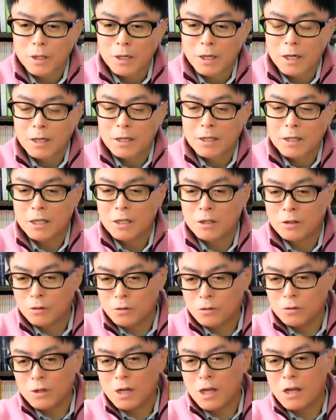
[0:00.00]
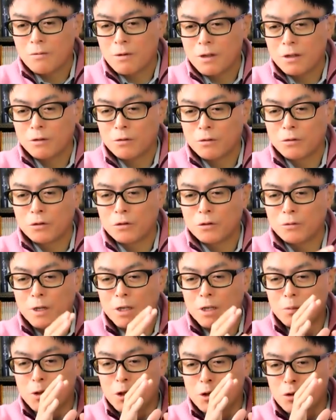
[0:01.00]
だから1頭ぐらいはそういう馬
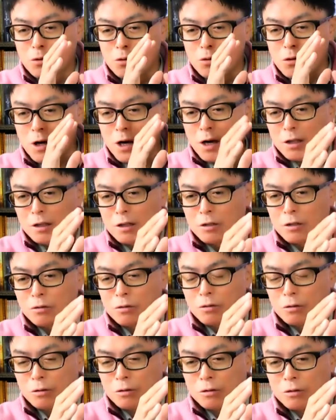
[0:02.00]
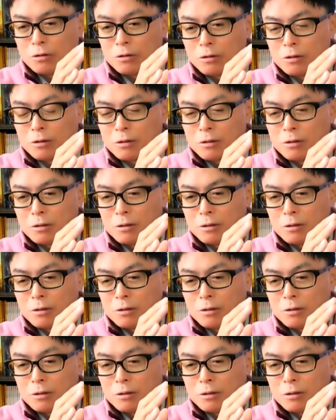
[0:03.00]
に魅力を感じつつ、